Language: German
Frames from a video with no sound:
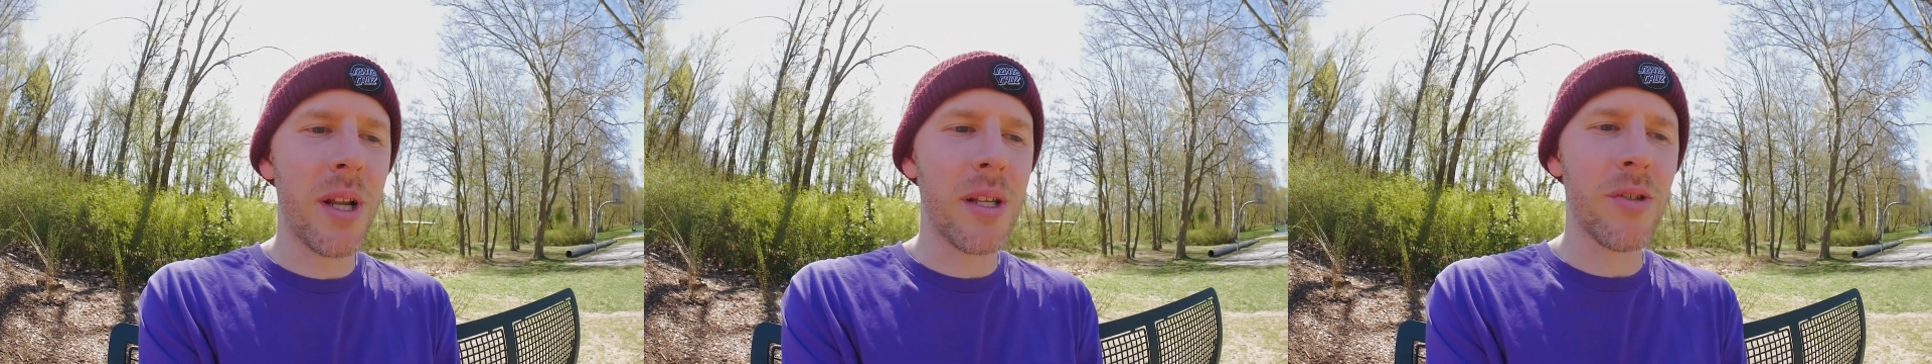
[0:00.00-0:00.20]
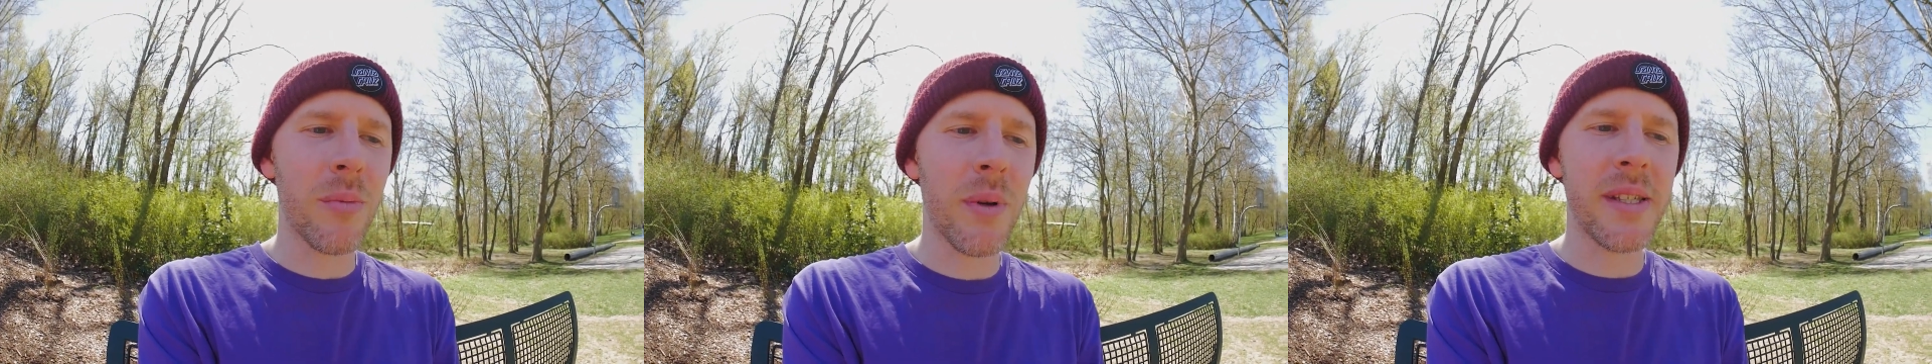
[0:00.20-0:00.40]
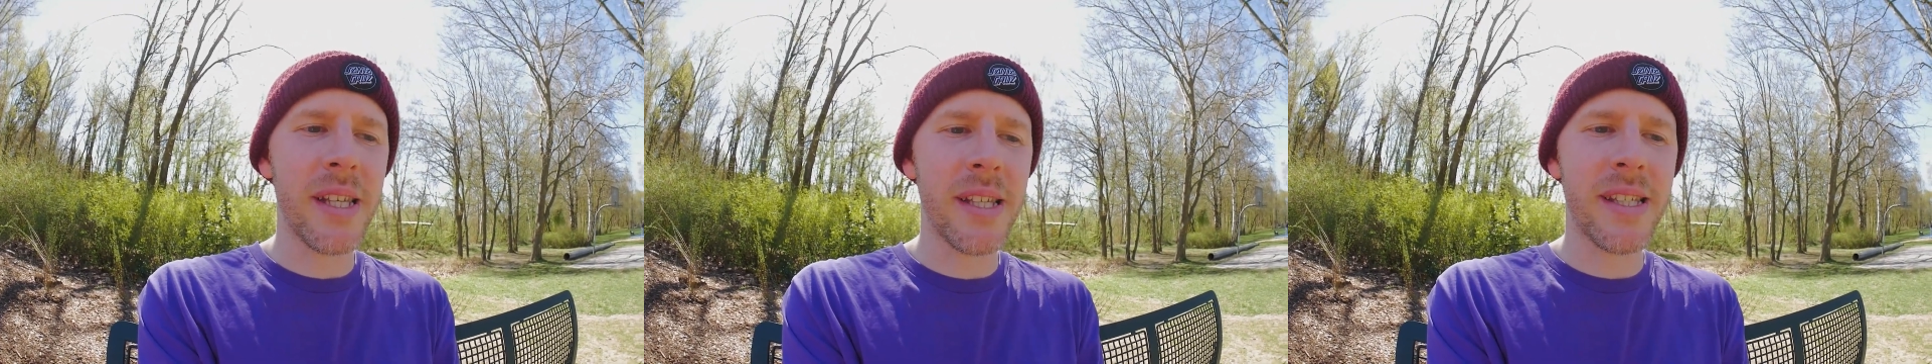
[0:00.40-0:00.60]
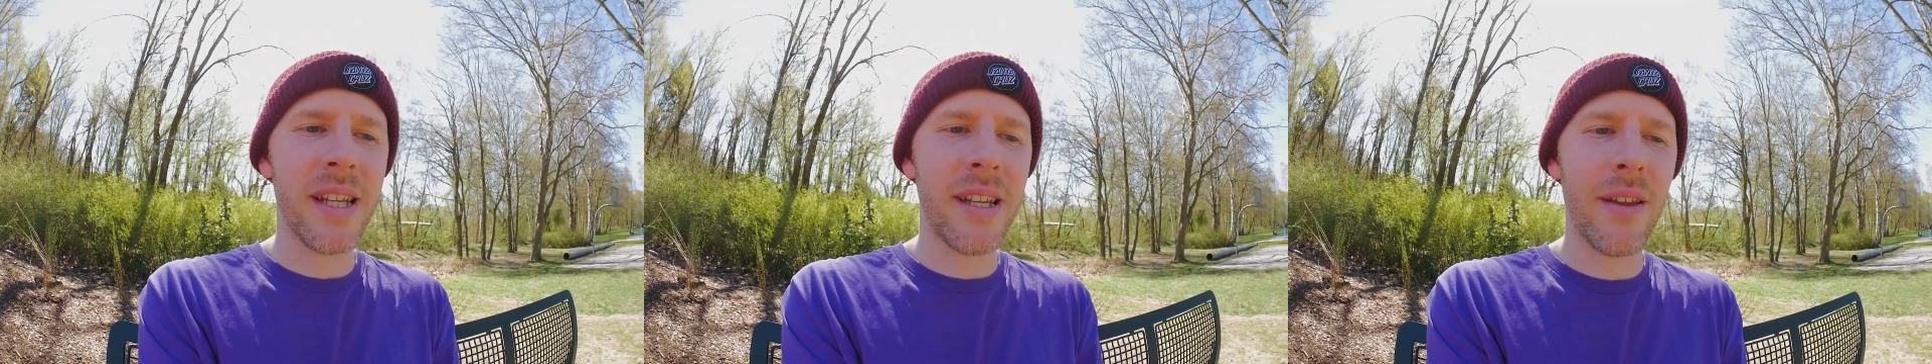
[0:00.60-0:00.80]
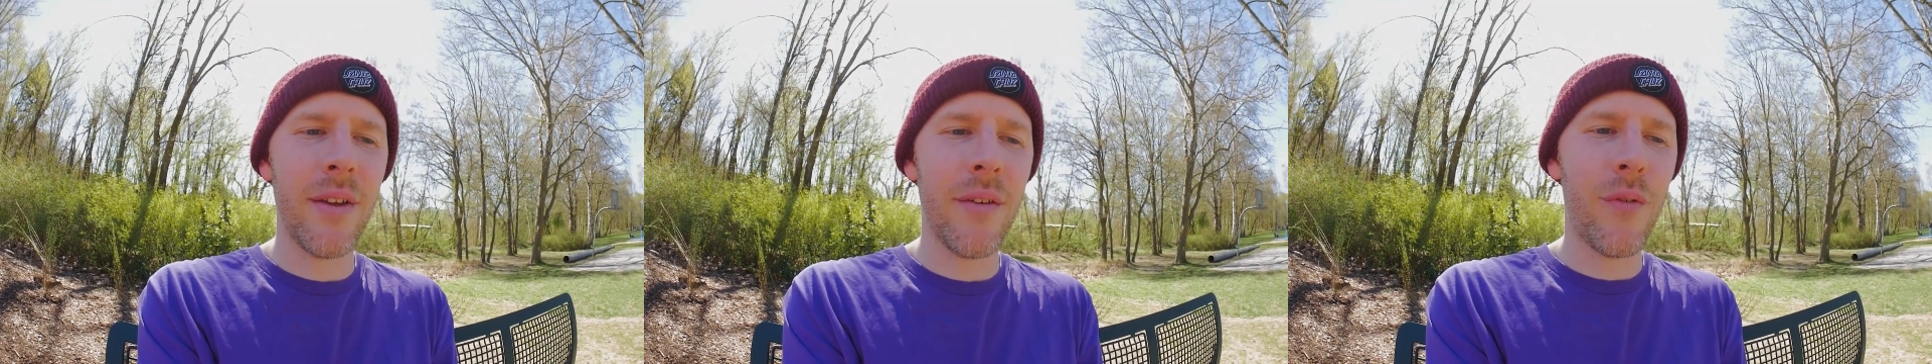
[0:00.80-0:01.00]
das umgesetzt
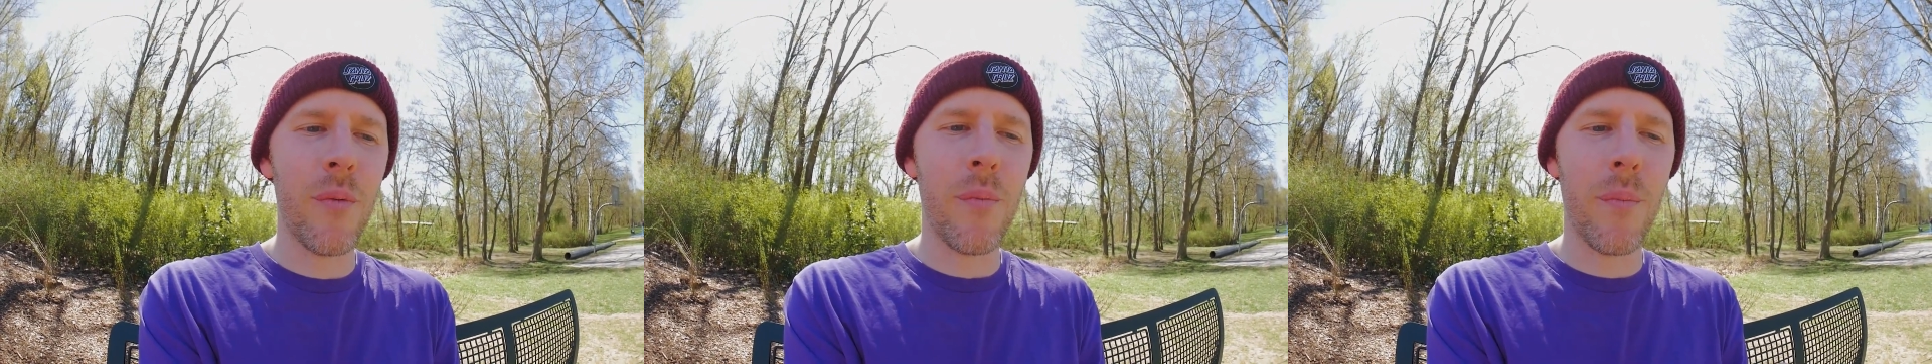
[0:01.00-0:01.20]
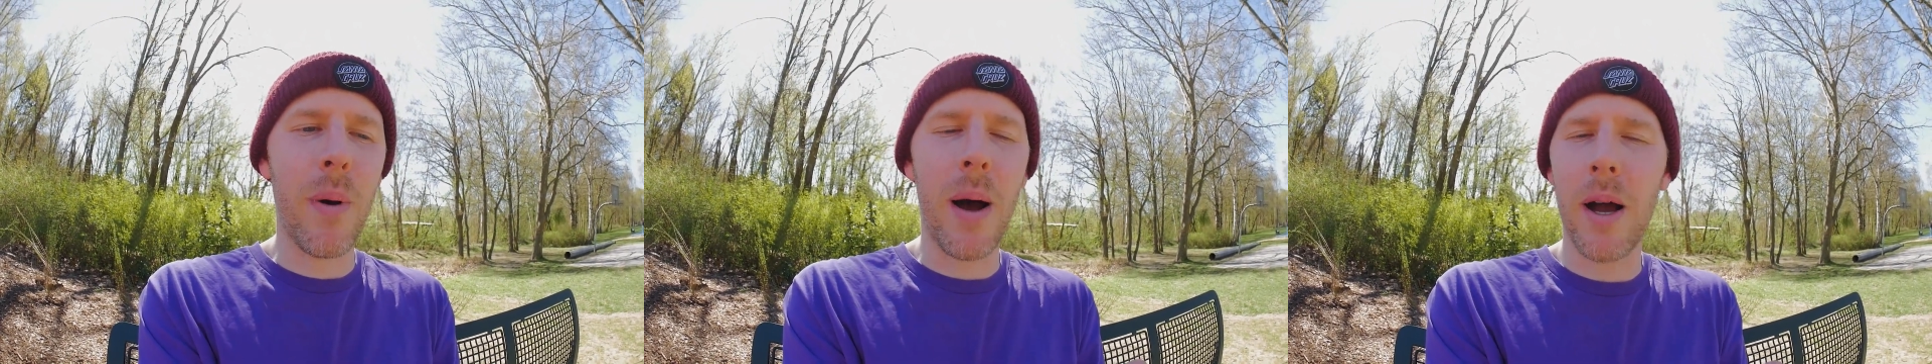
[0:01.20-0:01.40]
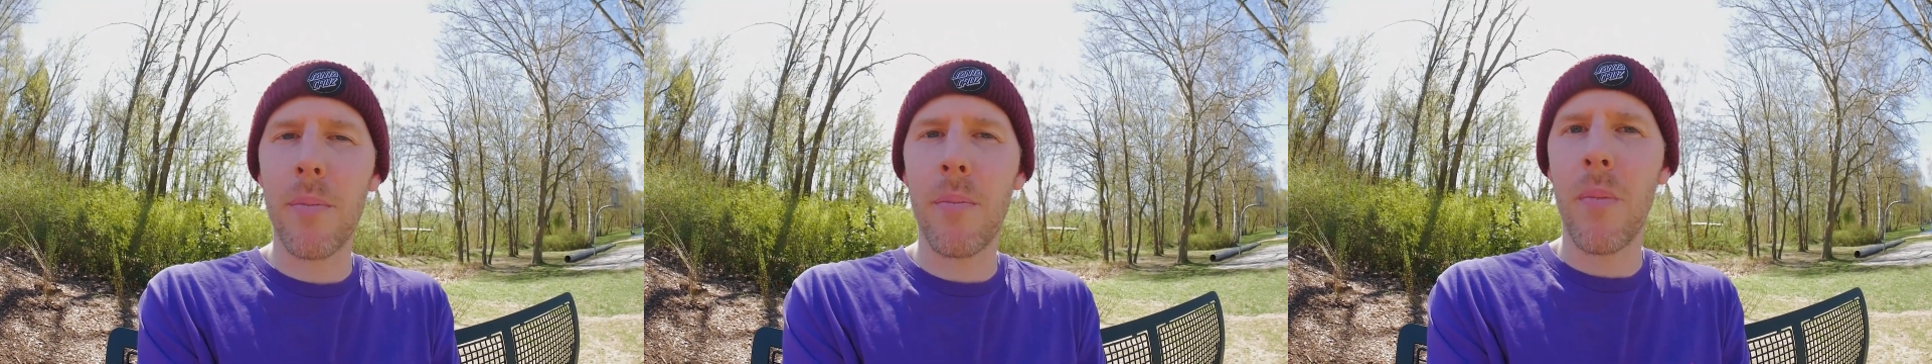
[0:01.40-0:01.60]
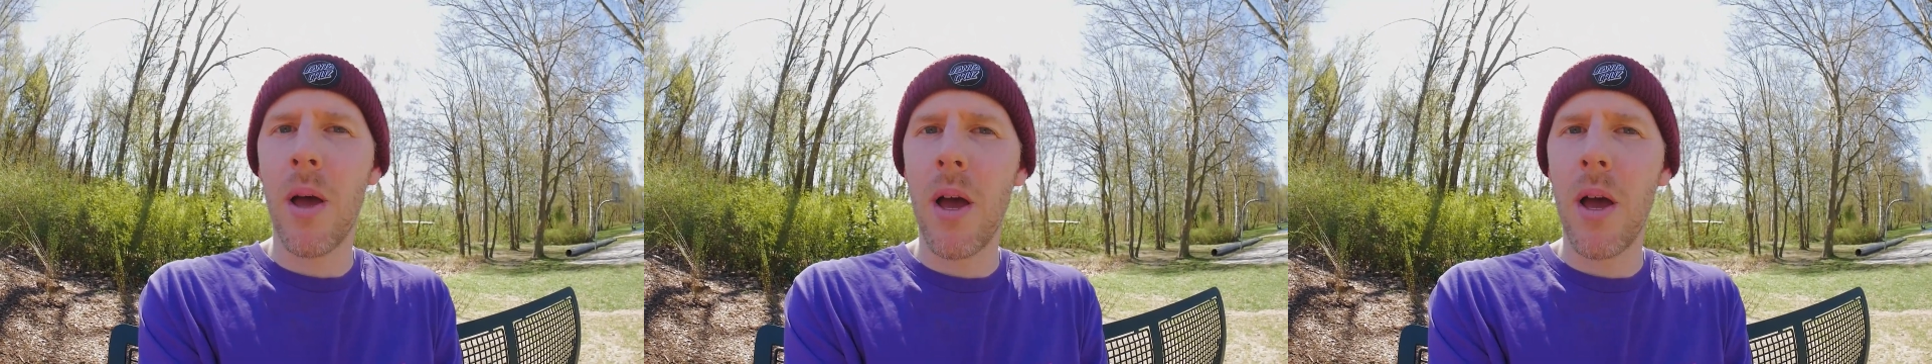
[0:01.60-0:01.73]
hat, die vom Park